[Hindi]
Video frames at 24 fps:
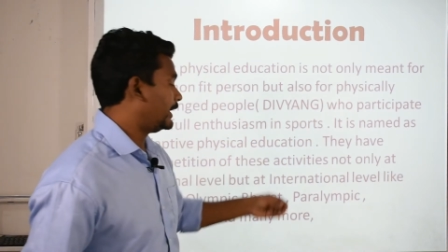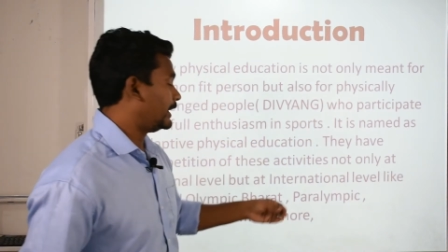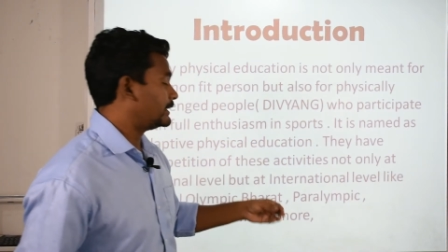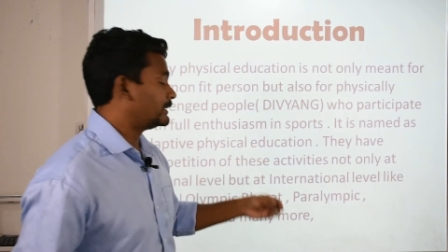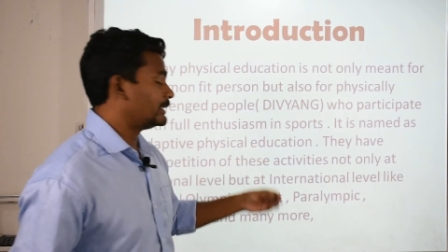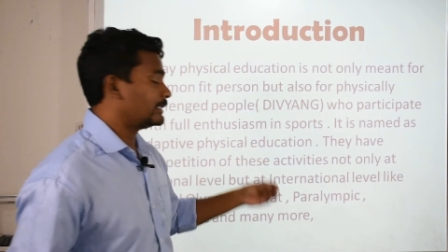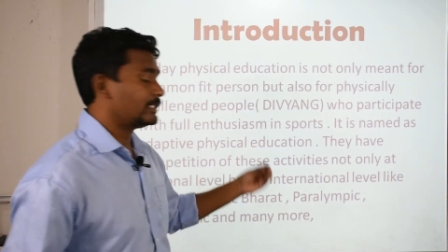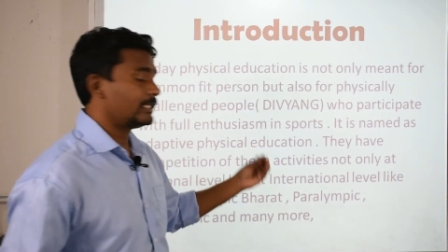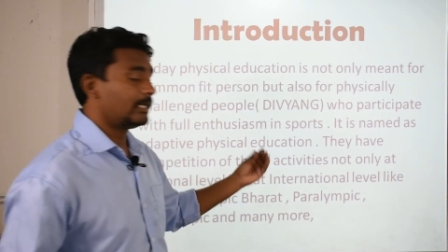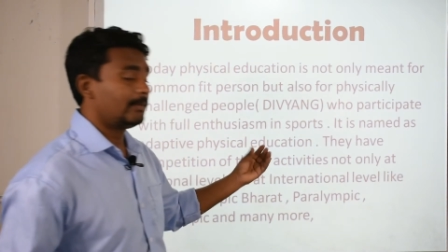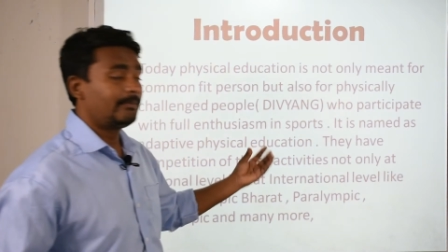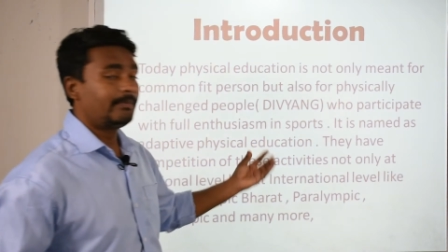ठीक है
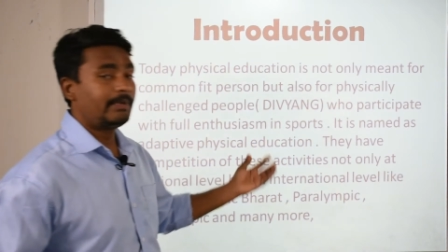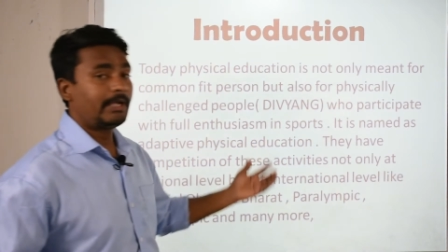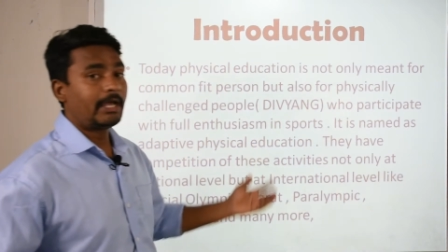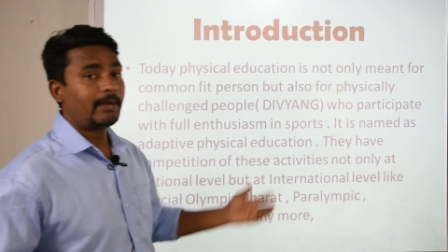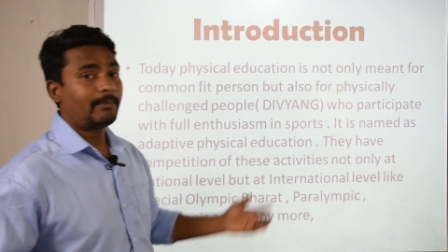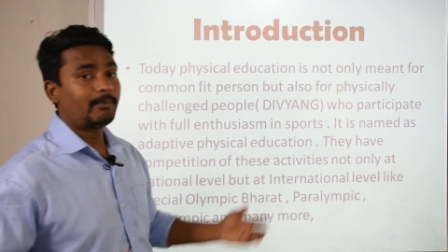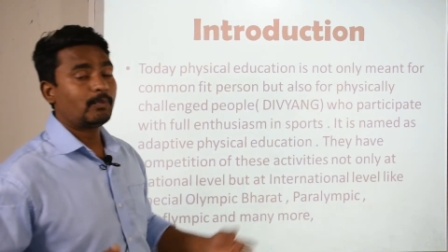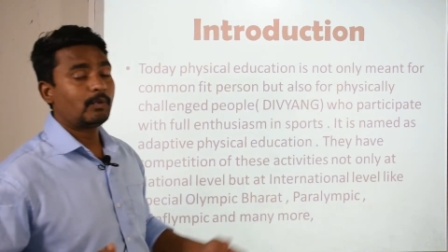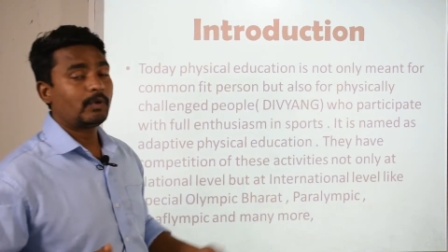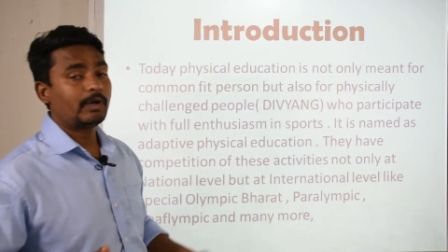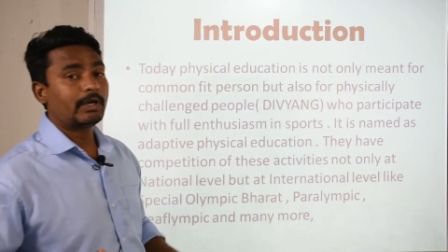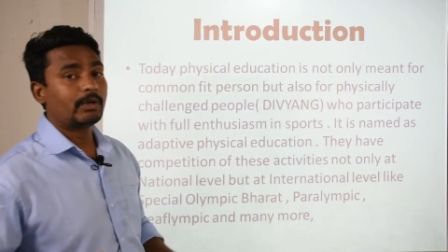जैसे मैं
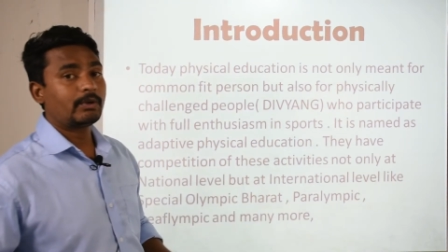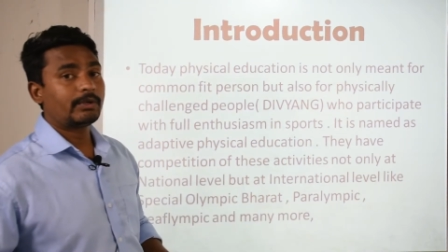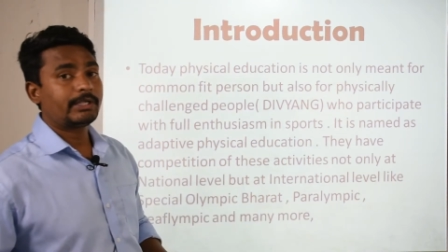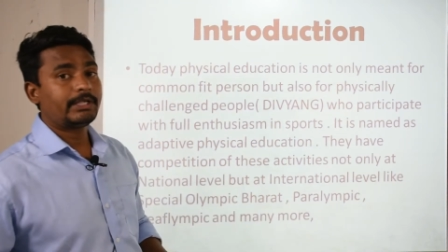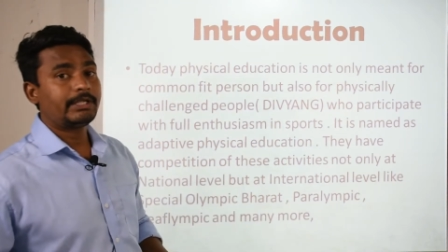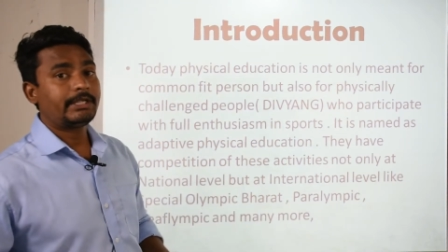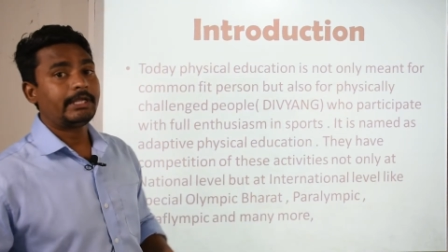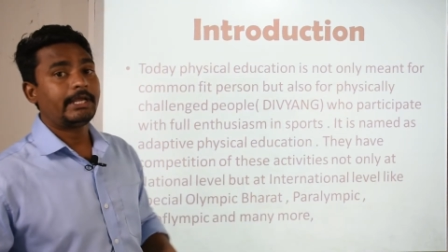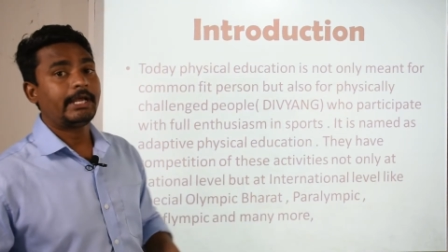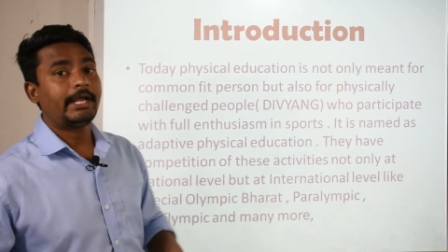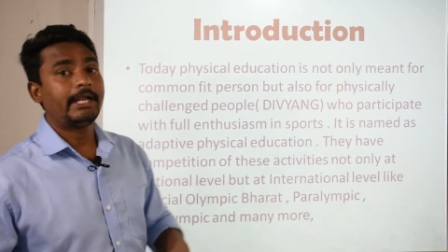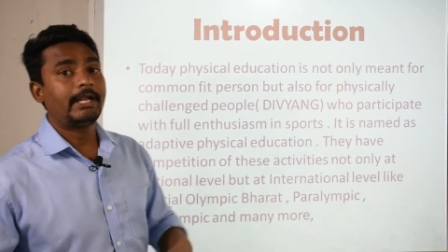आप बोल रहा हूँ
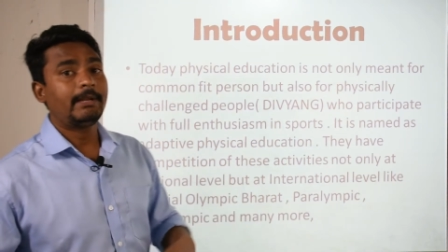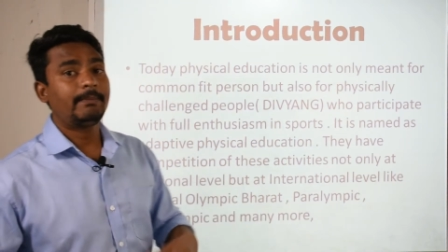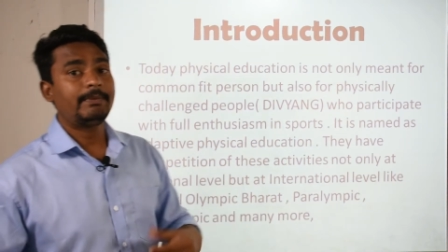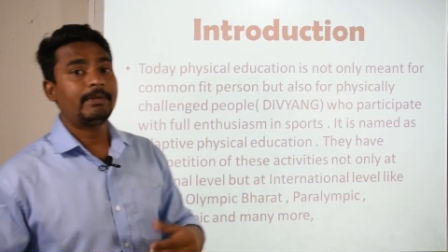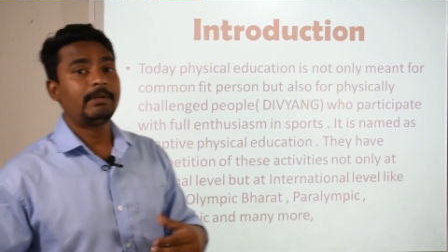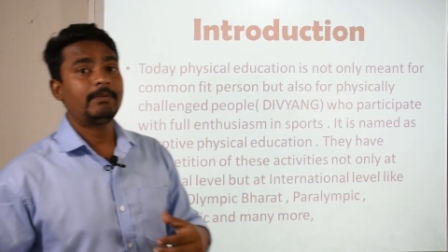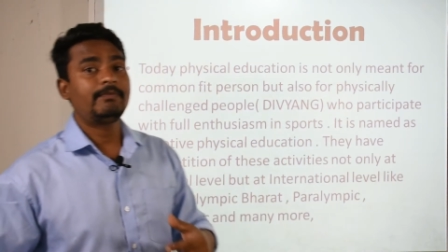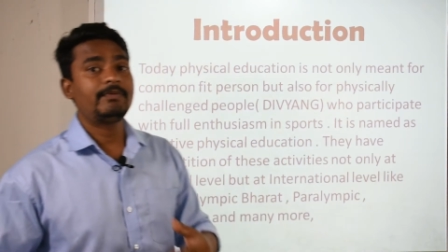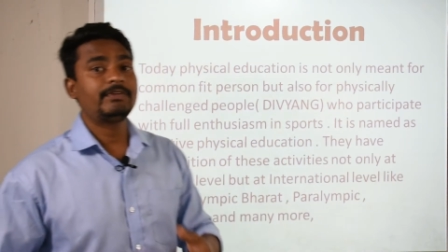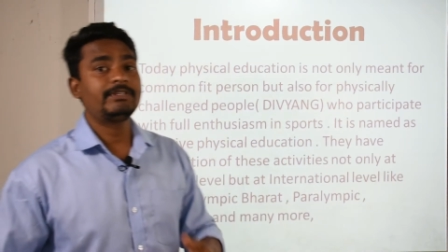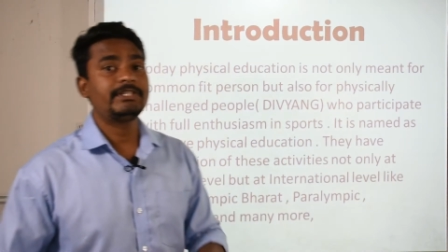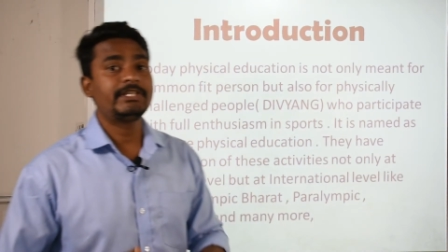कि
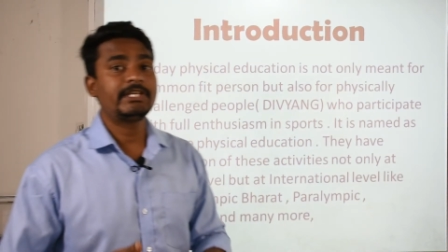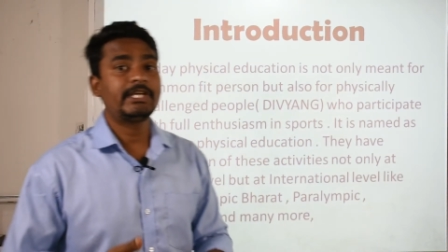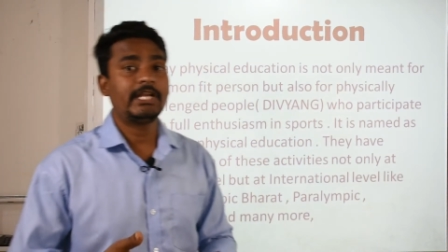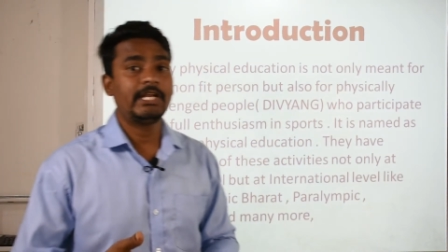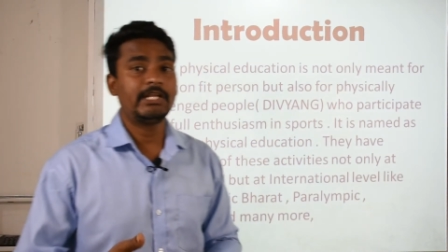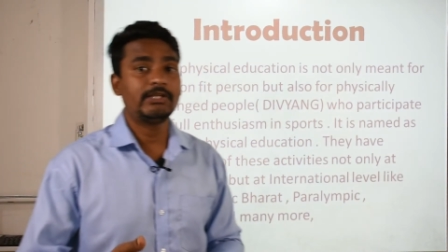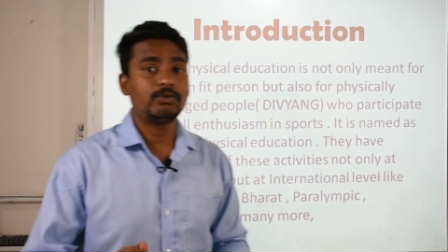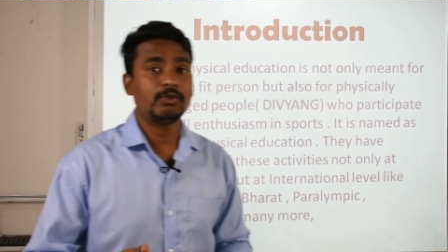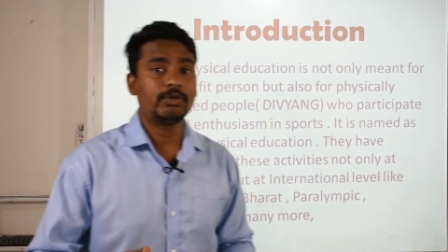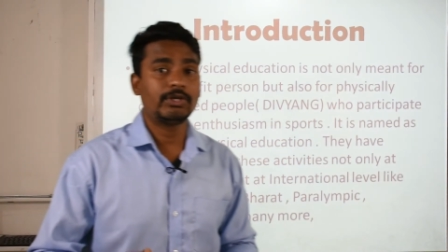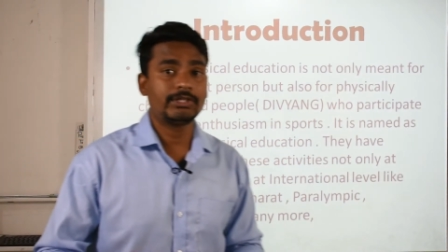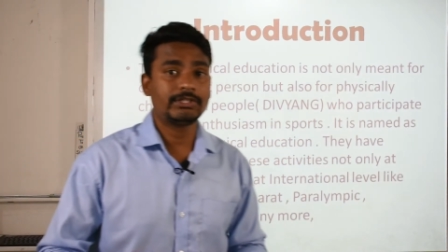अडेप्टिव
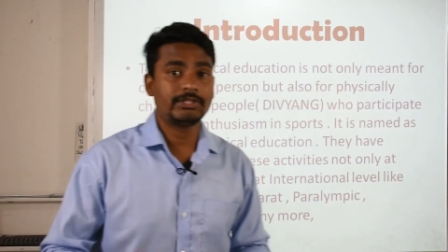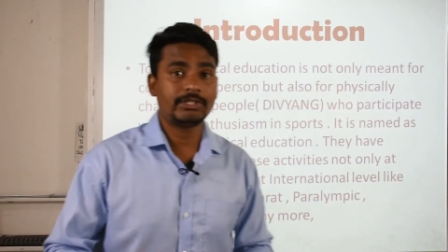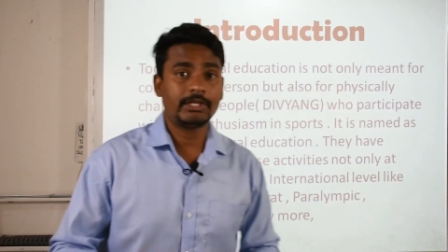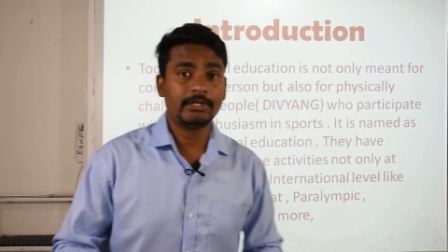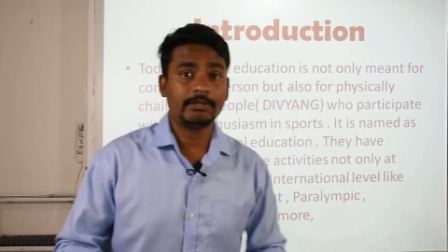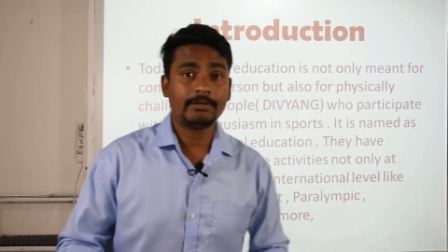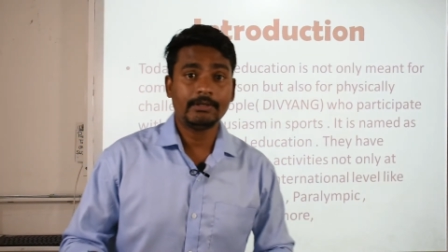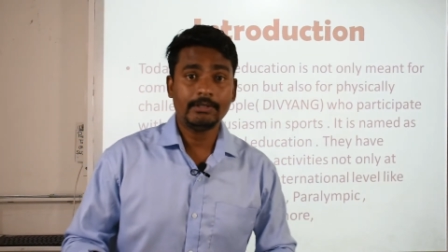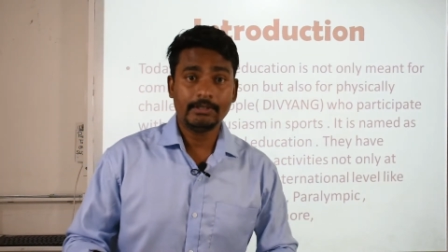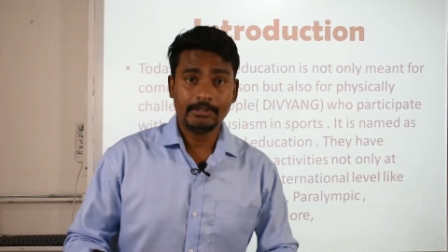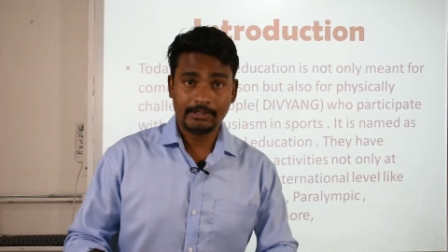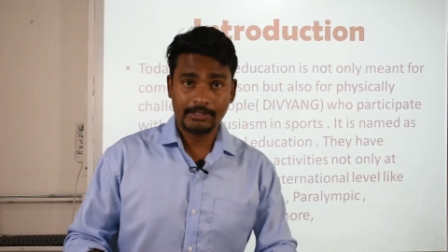फिजिकल
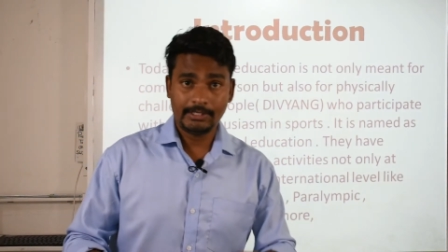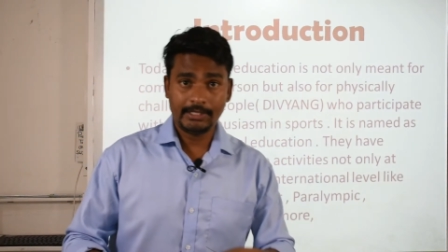एजुकेशन